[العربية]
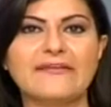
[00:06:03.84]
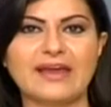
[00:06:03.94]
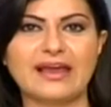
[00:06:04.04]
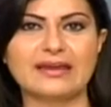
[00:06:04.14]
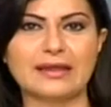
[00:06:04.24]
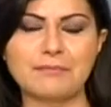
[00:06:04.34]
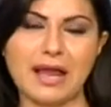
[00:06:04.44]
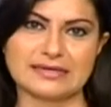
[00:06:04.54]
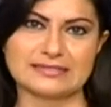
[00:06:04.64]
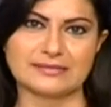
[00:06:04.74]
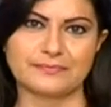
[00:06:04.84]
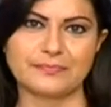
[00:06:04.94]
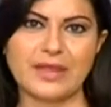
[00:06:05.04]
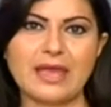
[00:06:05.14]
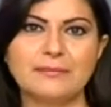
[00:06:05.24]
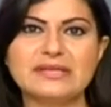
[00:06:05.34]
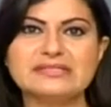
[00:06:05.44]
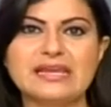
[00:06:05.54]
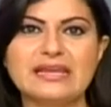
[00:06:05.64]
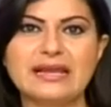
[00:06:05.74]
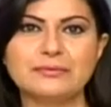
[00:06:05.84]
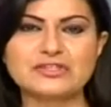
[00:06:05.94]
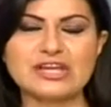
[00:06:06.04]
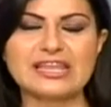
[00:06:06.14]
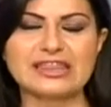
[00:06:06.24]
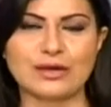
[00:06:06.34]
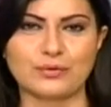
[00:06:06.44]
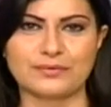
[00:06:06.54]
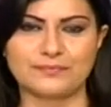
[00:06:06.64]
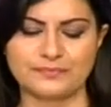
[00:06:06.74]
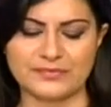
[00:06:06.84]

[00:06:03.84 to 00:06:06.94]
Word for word: آذار مارس بننتقل لبرج الثور